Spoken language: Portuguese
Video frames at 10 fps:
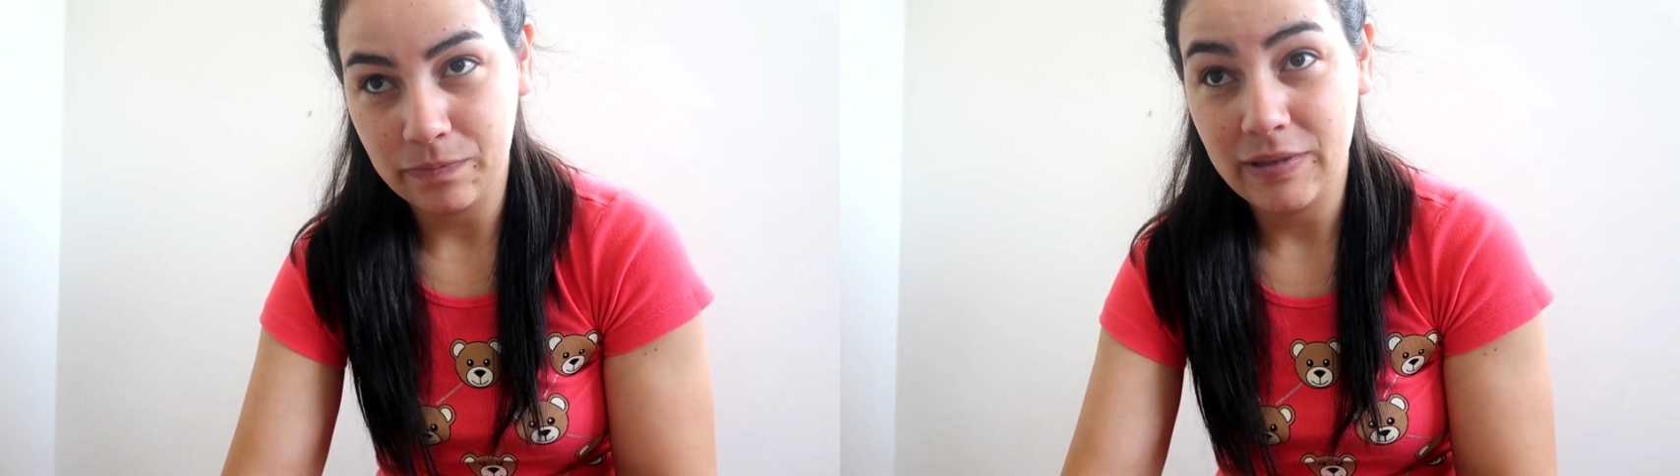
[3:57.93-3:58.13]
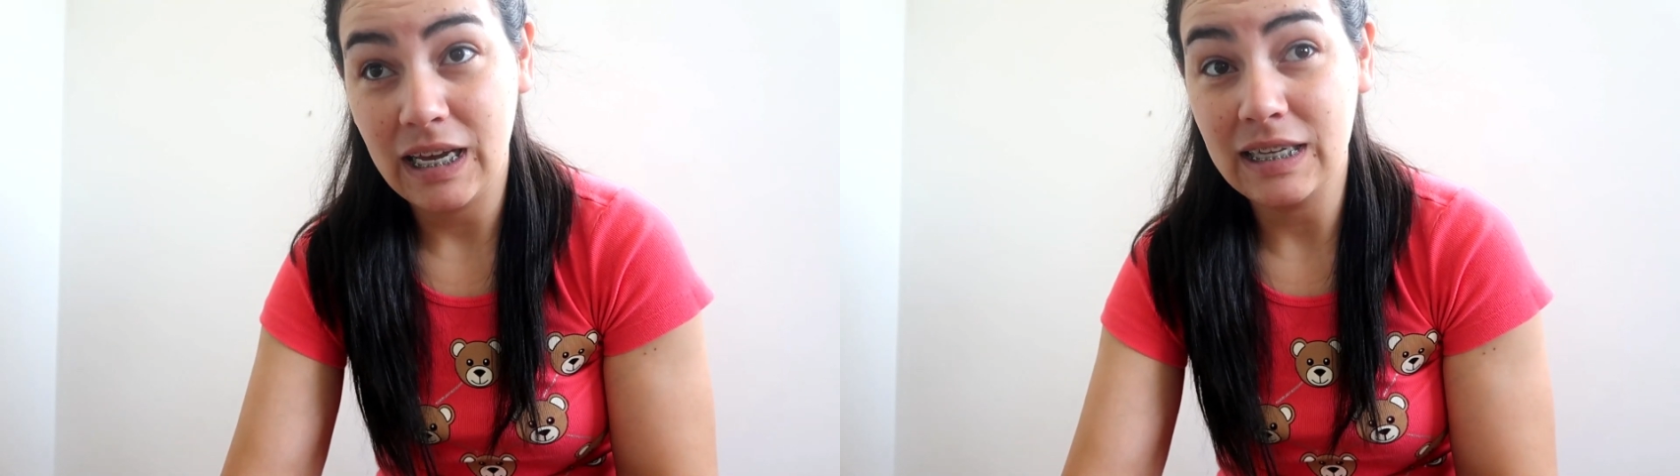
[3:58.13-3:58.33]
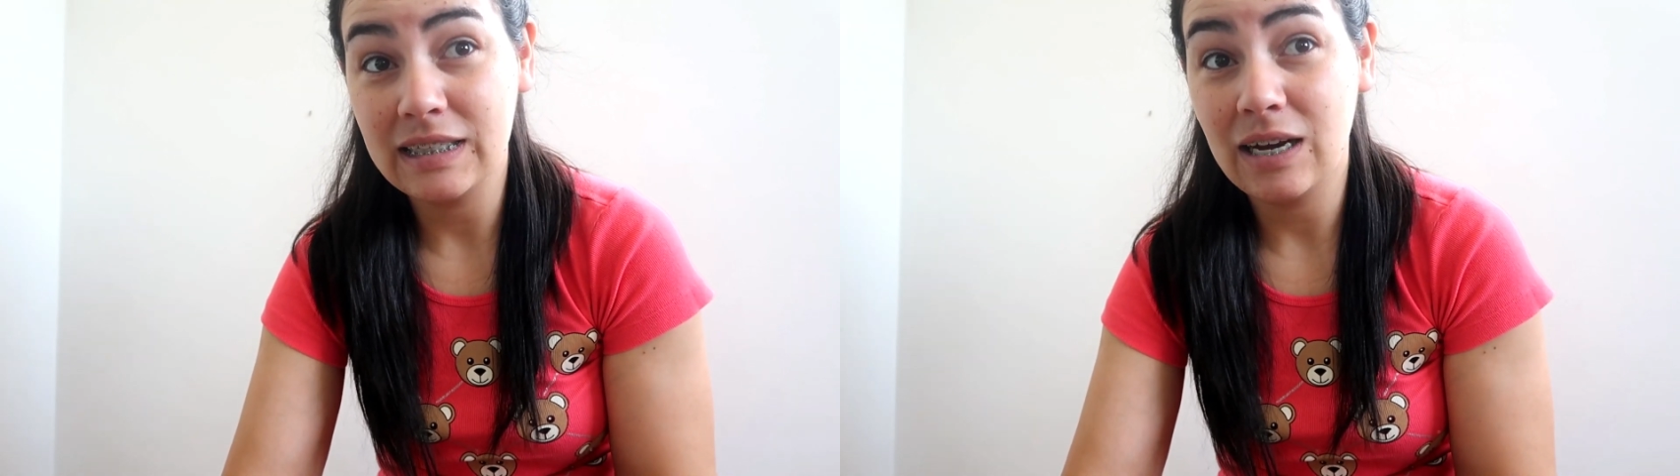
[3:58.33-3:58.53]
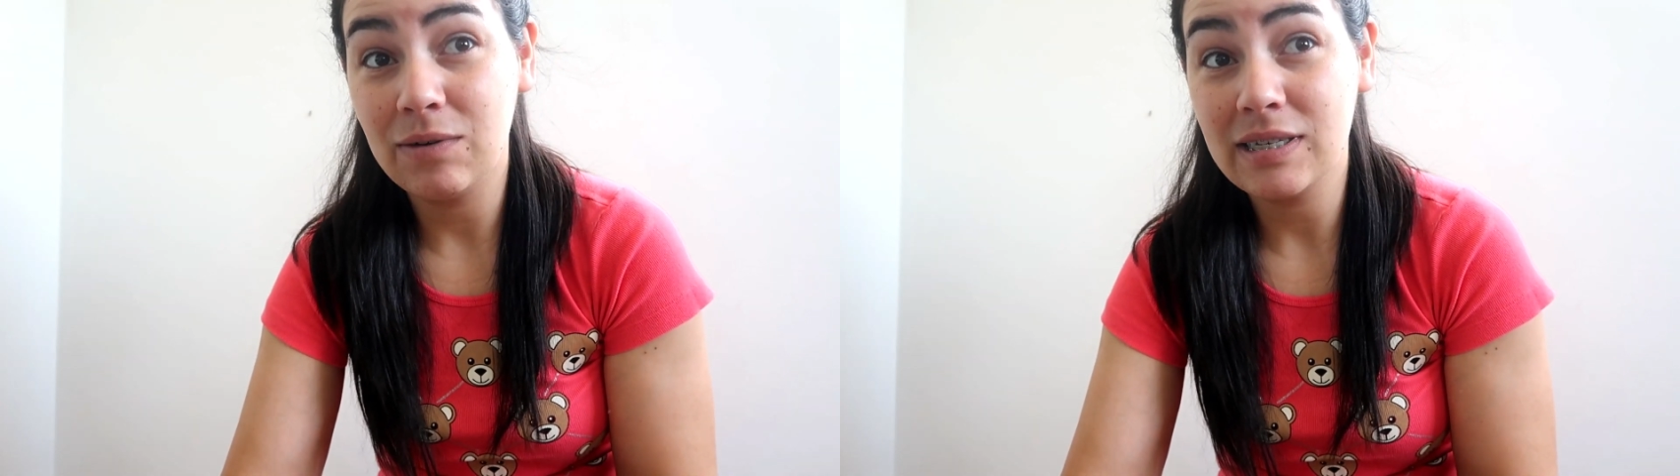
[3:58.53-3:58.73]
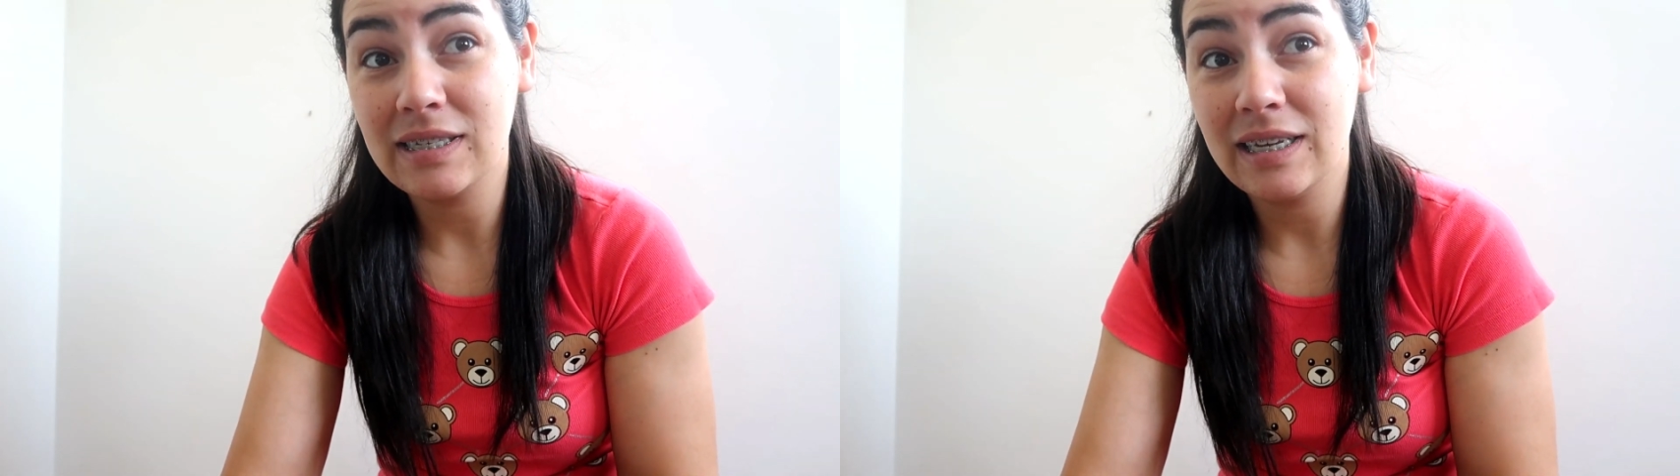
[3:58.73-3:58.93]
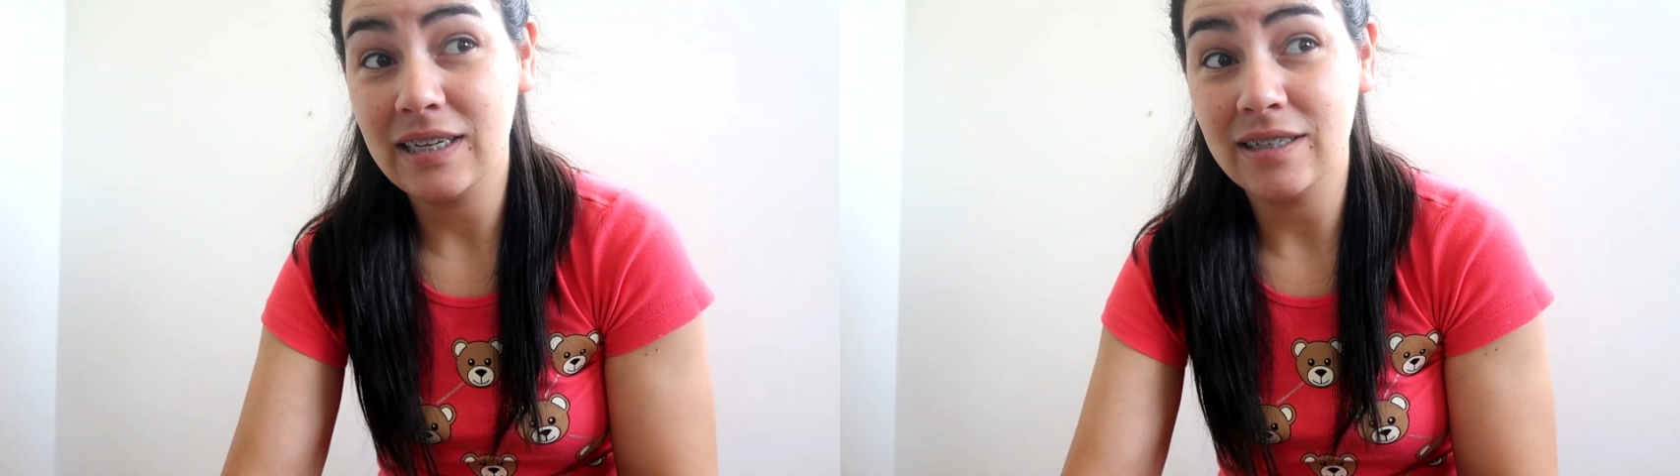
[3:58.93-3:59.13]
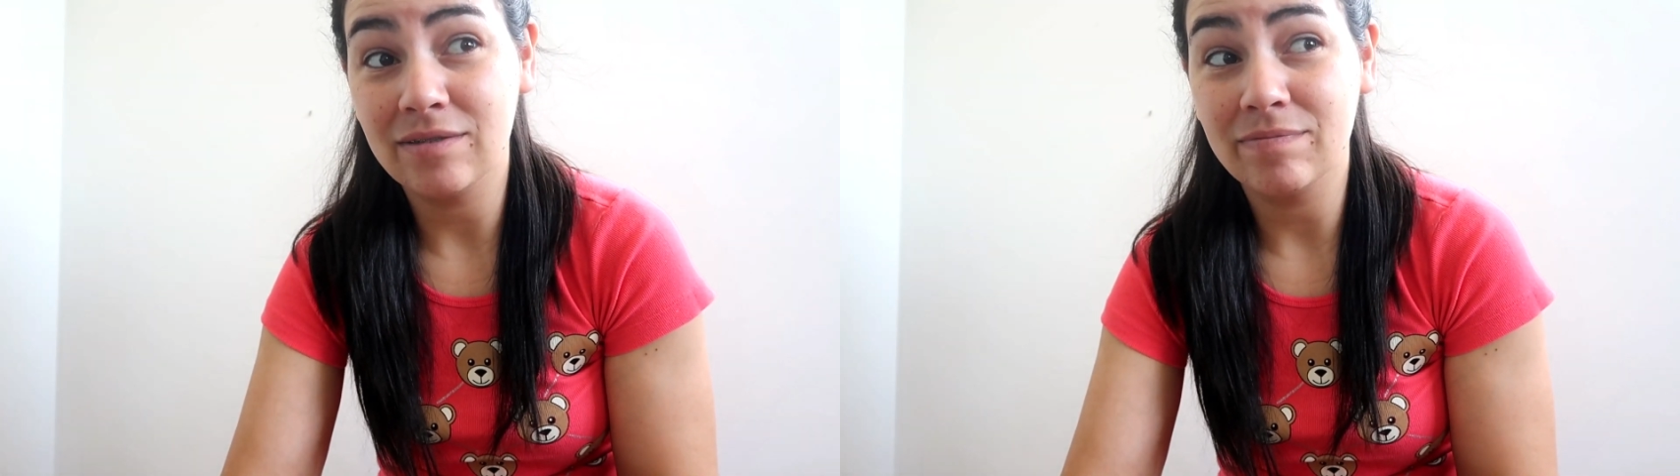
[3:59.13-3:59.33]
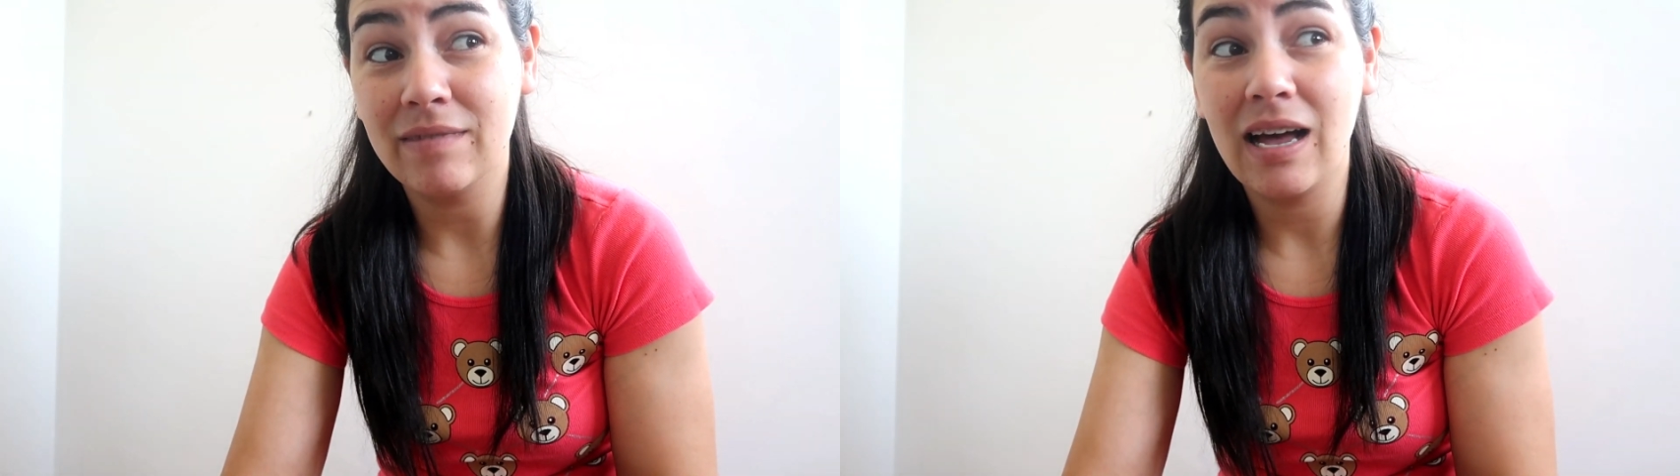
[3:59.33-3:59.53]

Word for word: Então, assim,